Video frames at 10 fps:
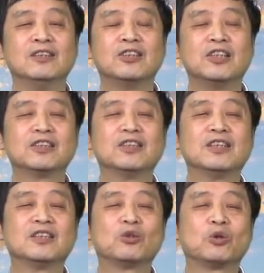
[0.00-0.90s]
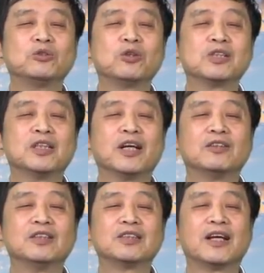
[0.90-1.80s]
其实纯粹是那
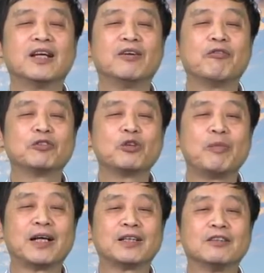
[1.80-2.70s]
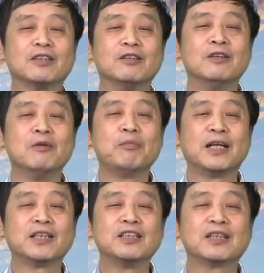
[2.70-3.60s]
个人在那里胡说八道的，
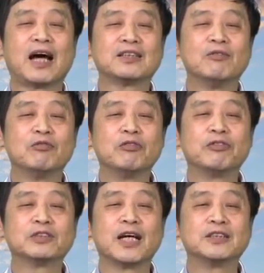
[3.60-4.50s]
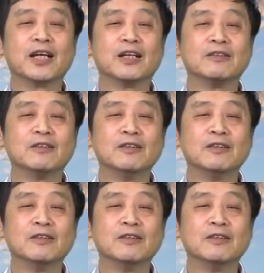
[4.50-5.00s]
把这些打成五虎上将。